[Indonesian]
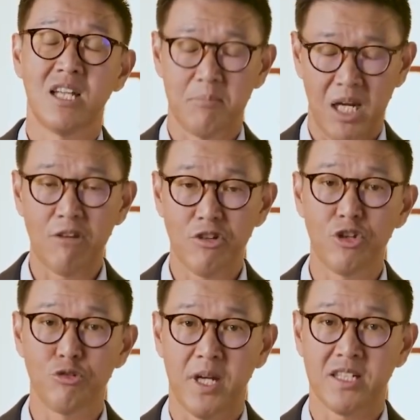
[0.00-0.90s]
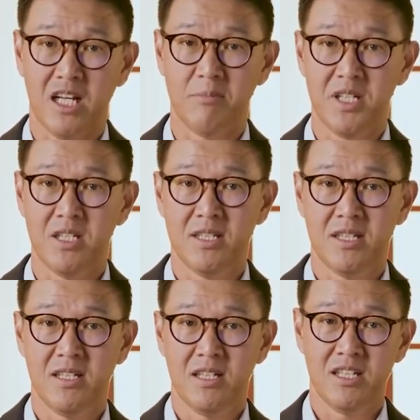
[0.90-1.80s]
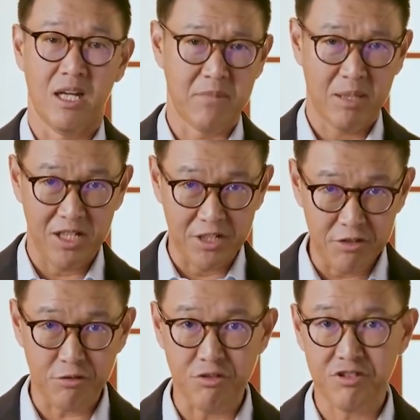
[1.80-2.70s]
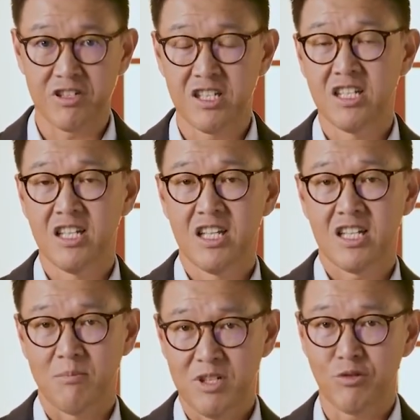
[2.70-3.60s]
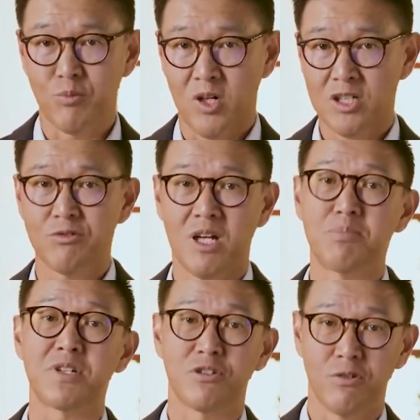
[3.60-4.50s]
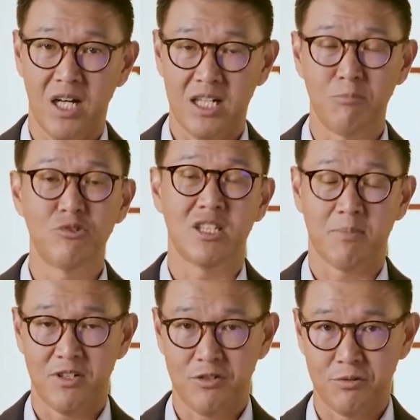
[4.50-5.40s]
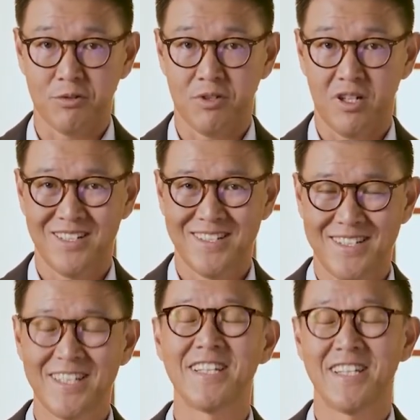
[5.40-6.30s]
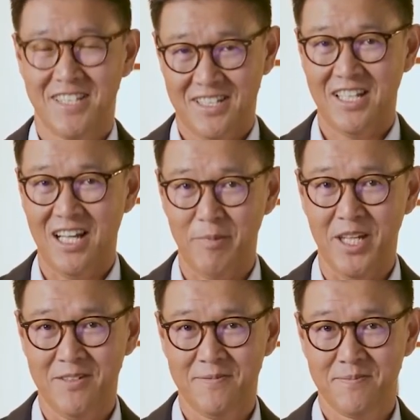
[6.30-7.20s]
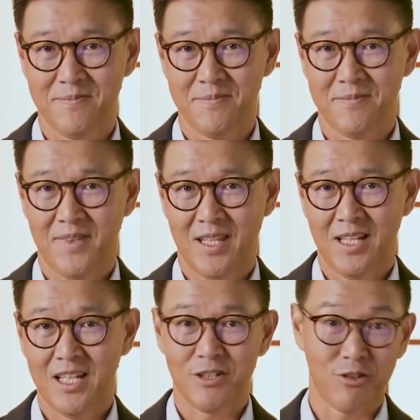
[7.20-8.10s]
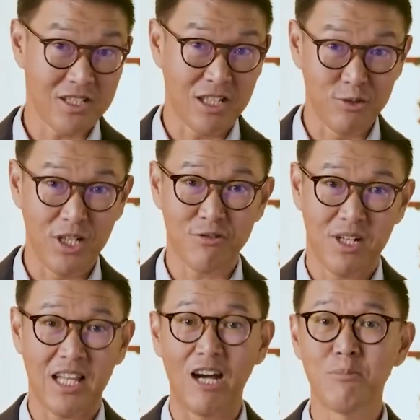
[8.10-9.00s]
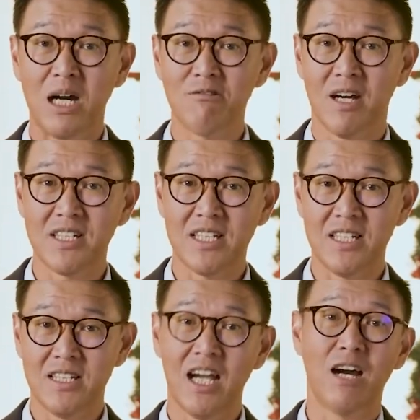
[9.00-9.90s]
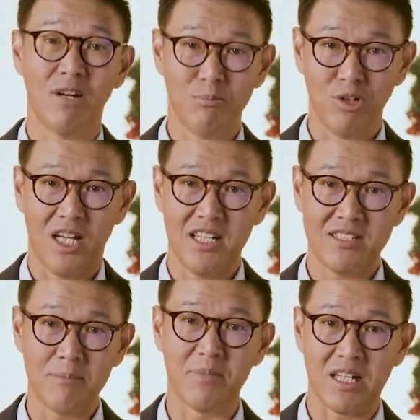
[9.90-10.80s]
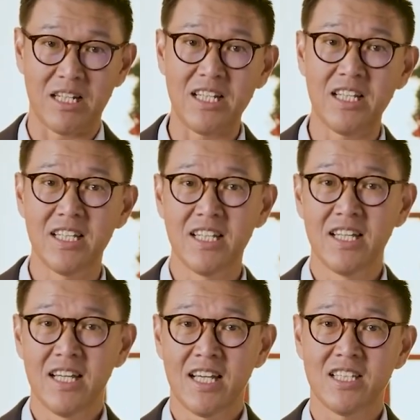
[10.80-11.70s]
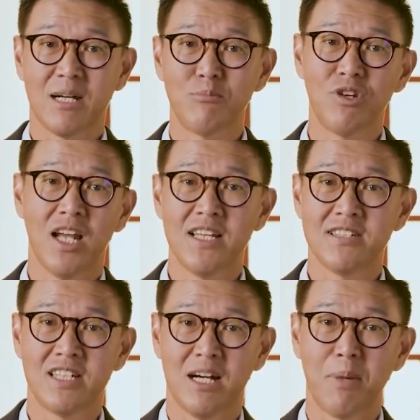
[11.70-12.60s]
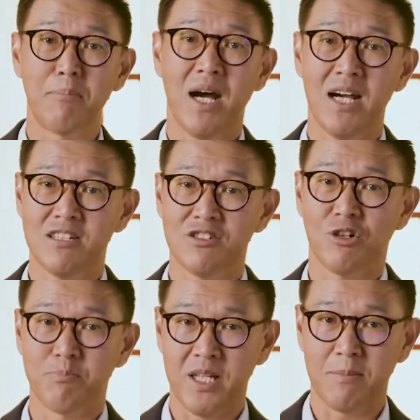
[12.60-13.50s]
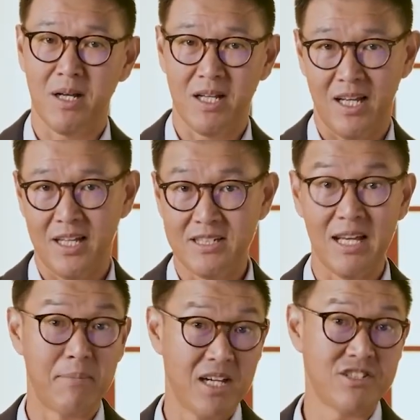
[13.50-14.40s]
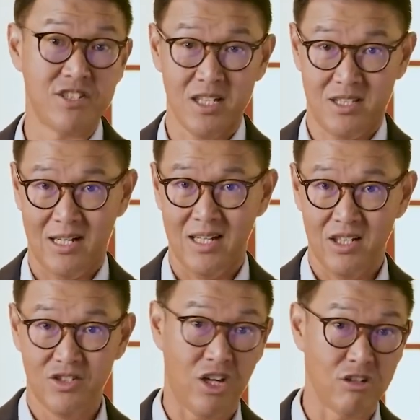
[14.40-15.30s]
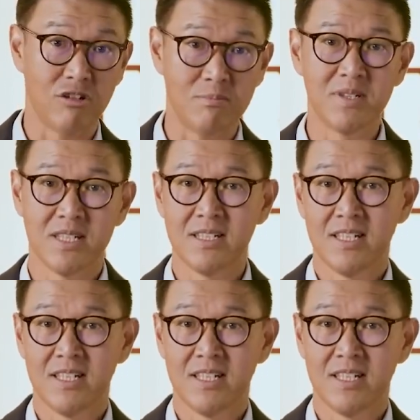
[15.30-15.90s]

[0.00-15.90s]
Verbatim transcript: dan melalui kehidupan kami. Dalam nama Yesus, kami semua sudah berdoa dan mengucapkan syukur. Amin. Sudah tentunya sudah tahu bahwa di awal bulan Desember ini kita mulai sedang membahas topik mengenai damai sejahtera, shalom,